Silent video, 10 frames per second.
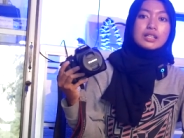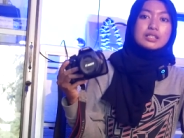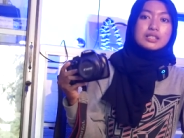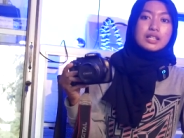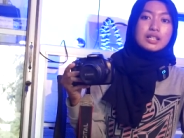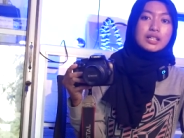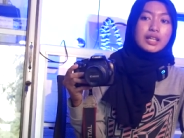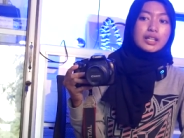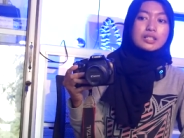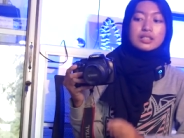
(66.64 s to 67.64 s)
Di sini ada
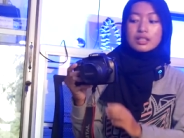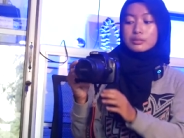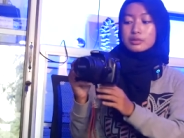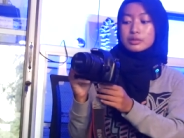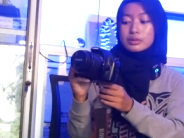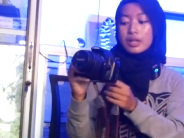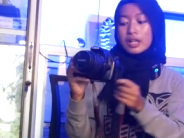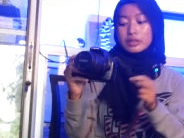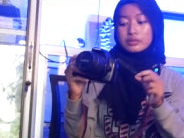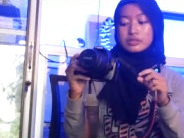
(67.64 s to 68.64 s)
Canon
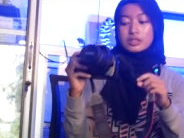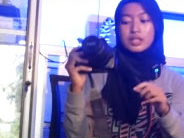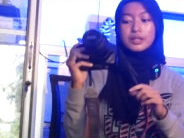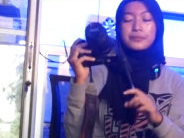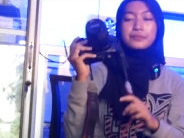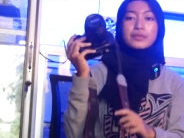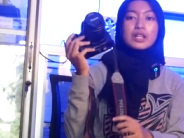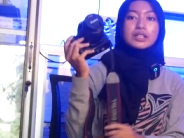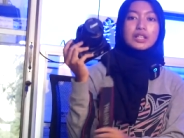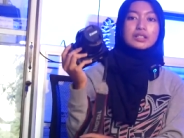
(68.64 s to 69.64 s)
1200D.
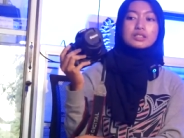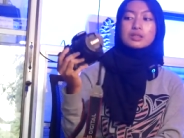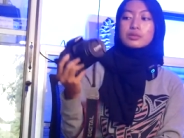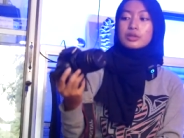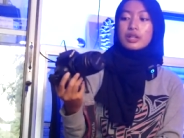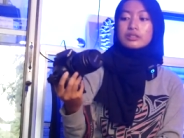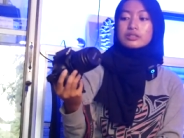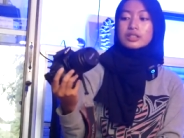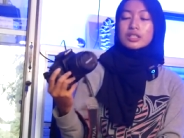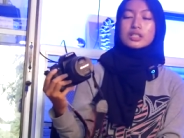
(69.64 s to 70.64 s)
Canon
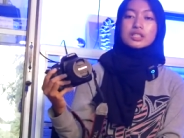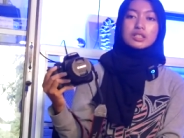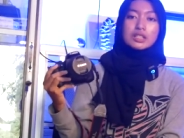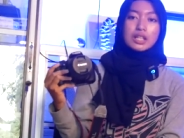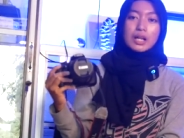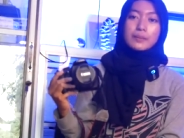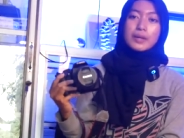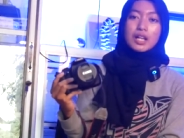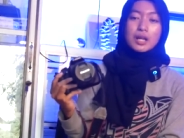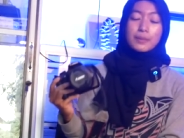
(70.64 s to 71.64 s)
1200D ini
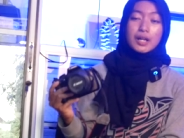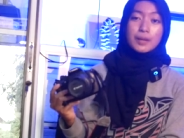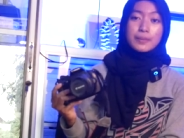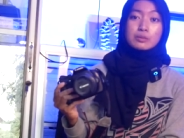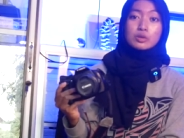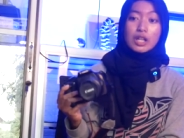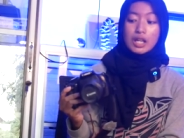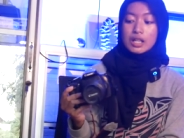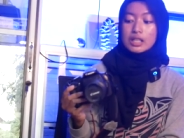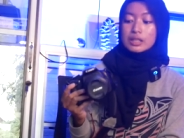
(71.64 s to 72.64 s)
kamera para
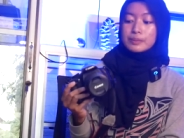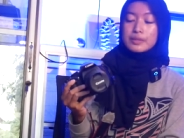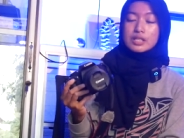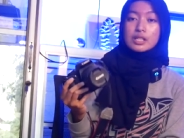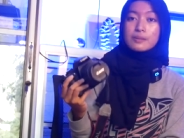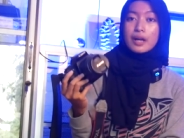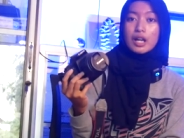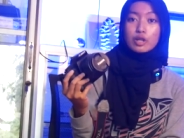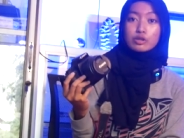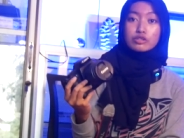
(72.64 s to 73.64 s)
pemula, bisa
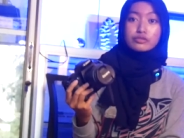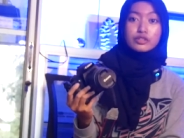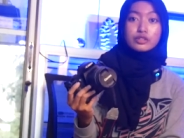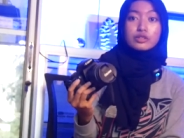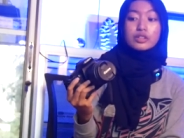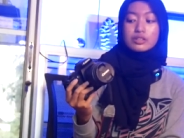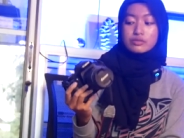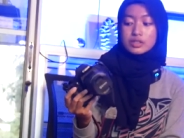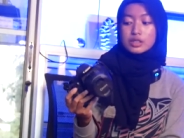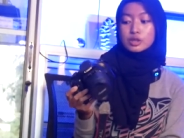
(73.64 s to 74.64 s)
dipakai untuk foto
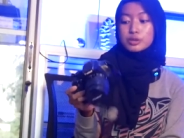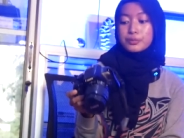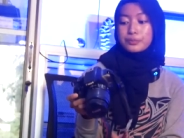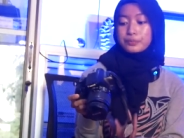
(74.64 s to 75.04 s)
dan video.